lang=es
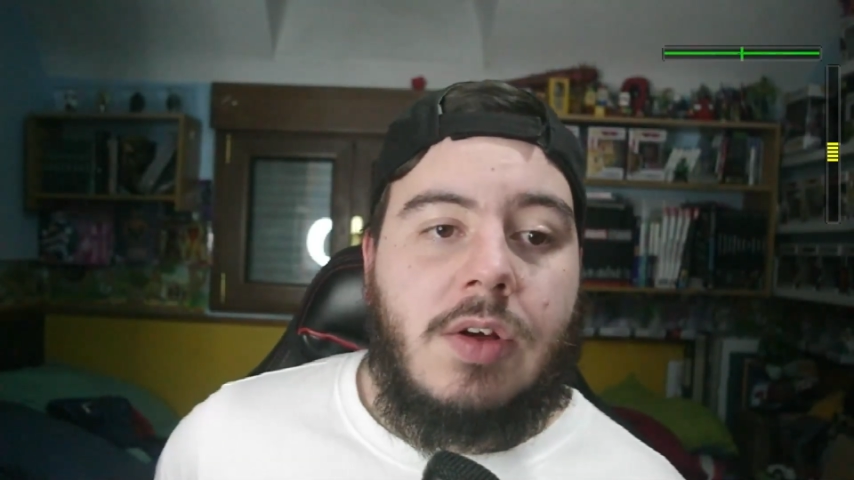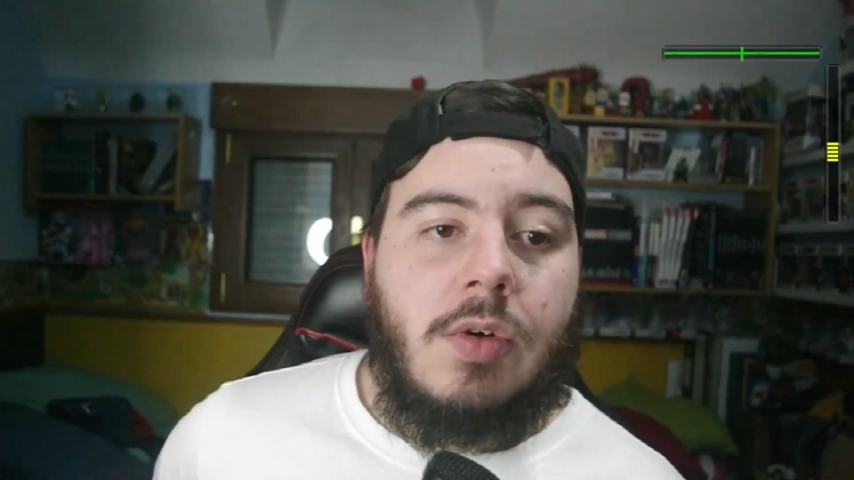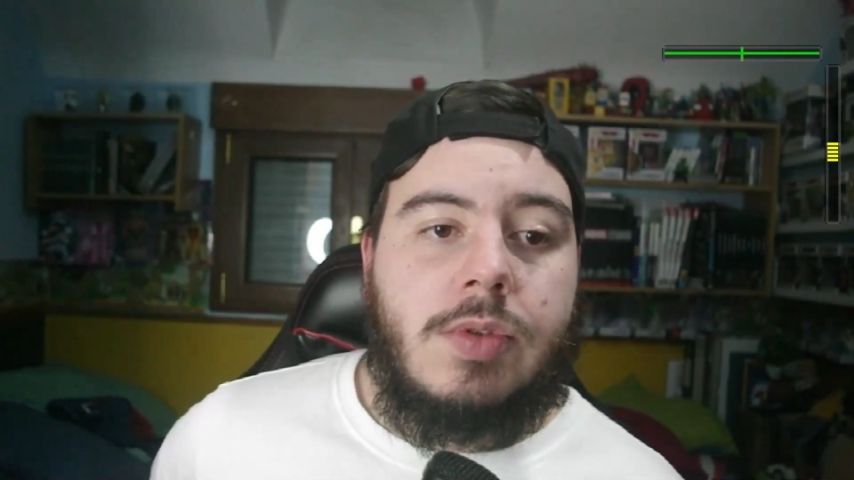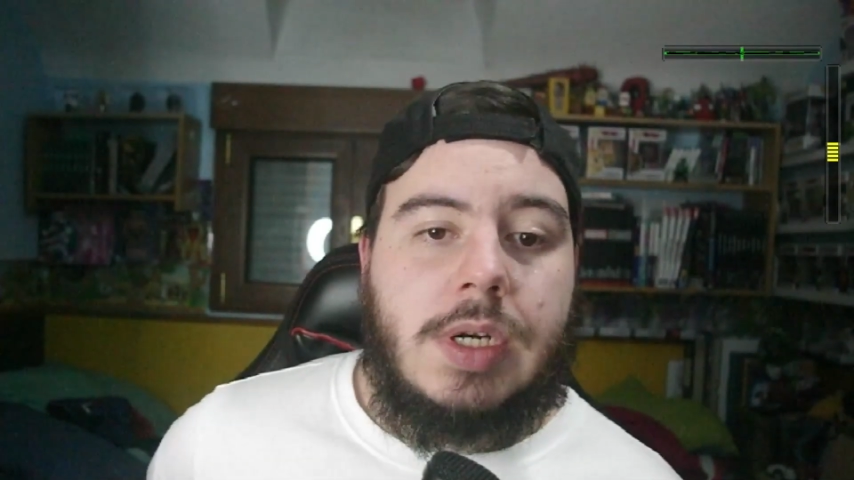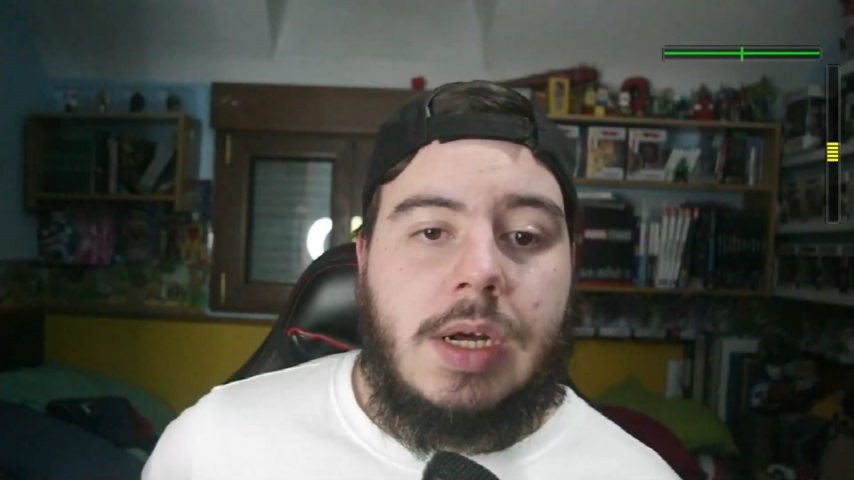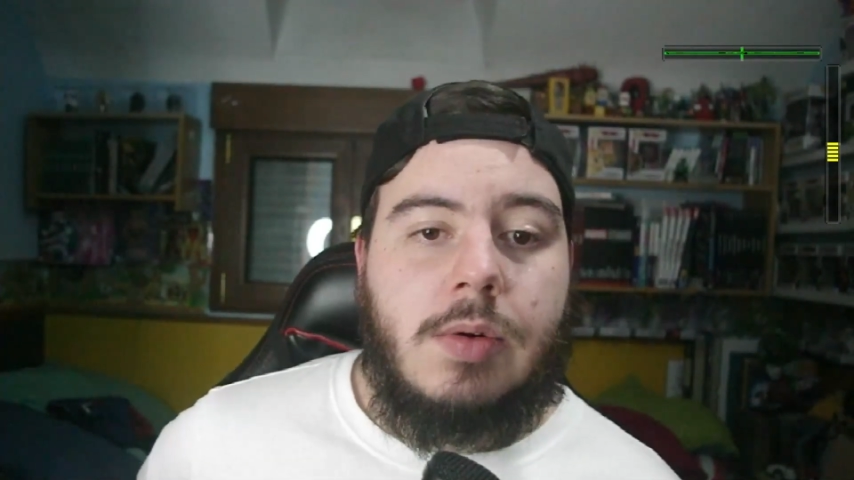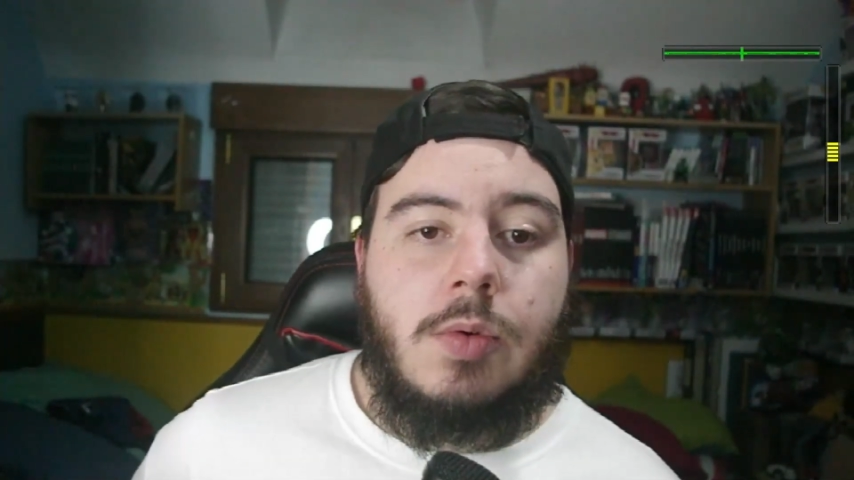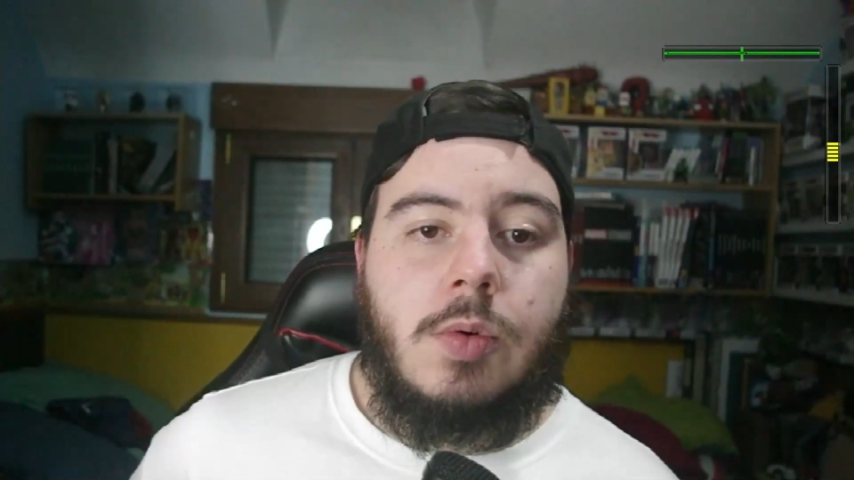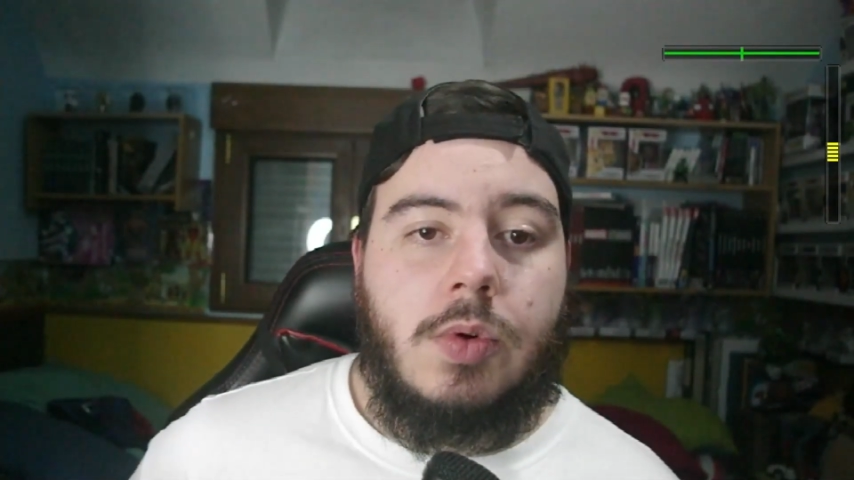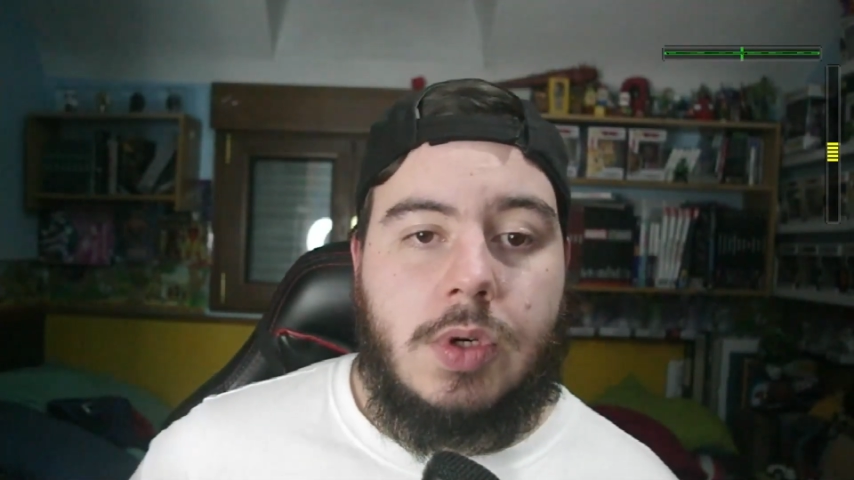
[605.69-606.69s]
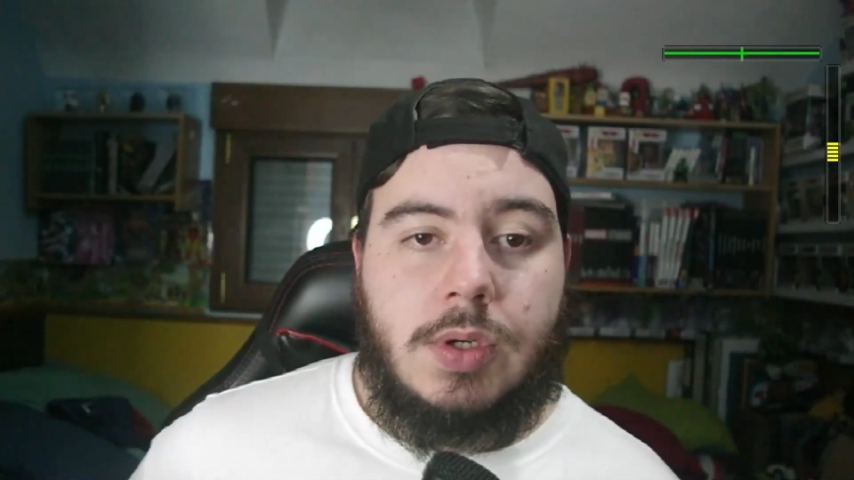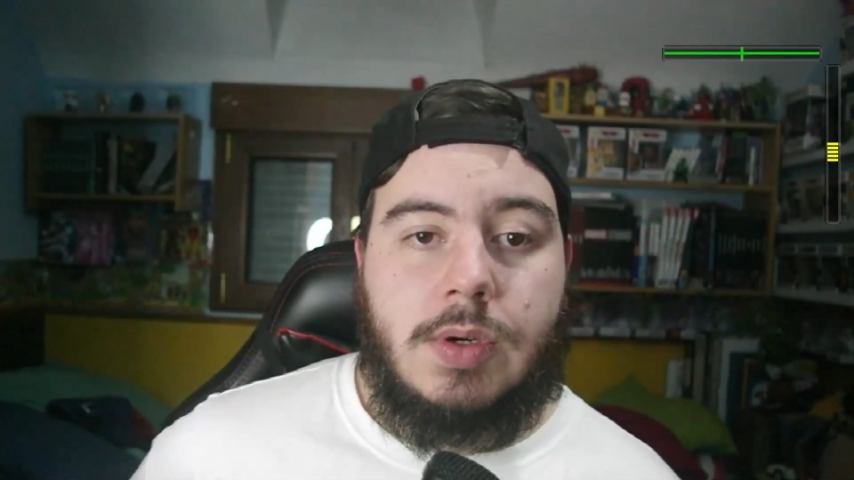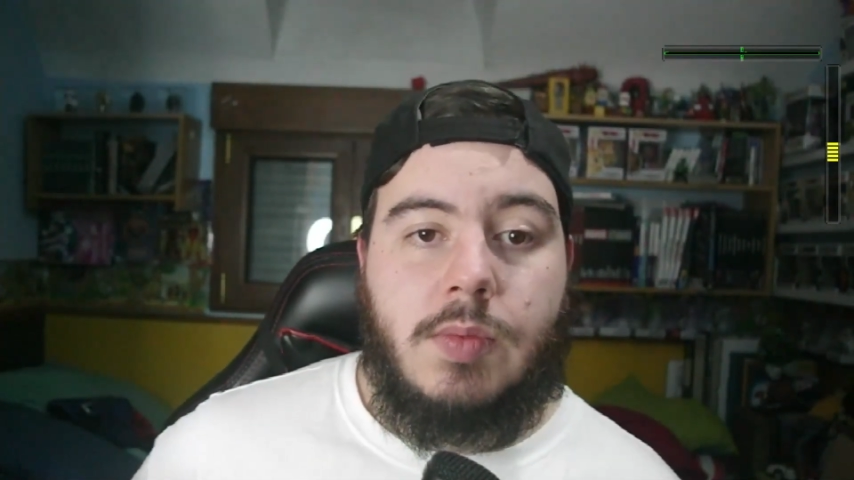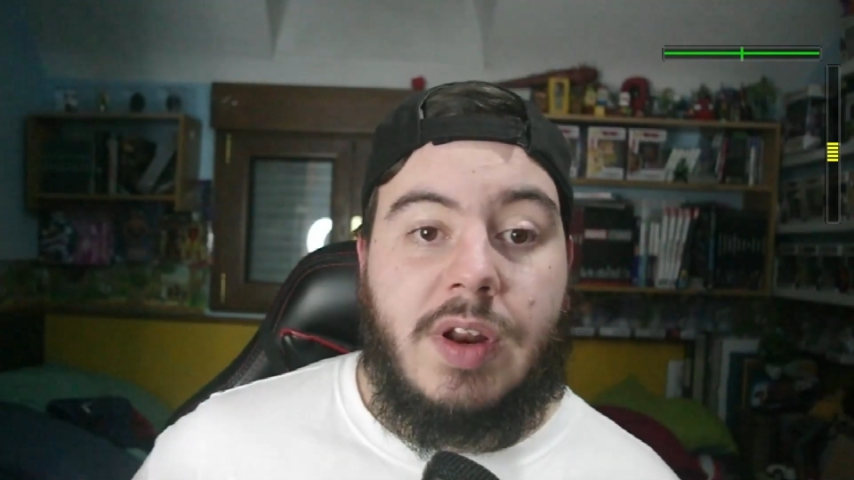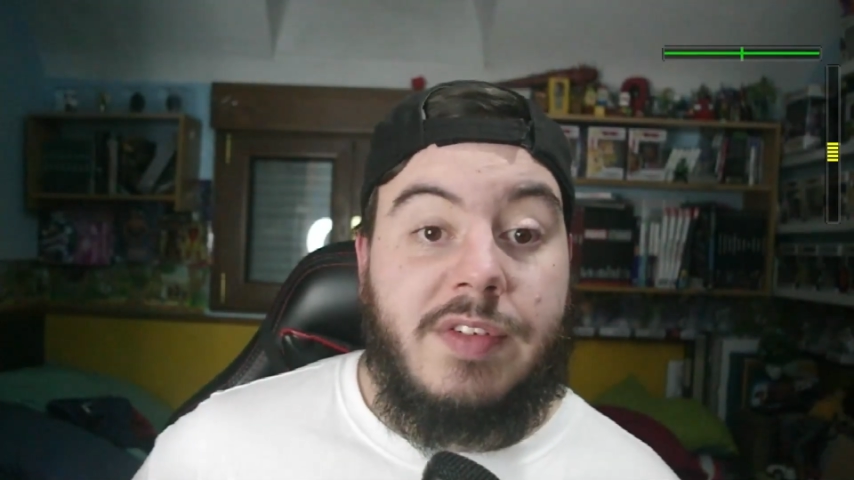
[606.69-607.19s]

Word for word: contra una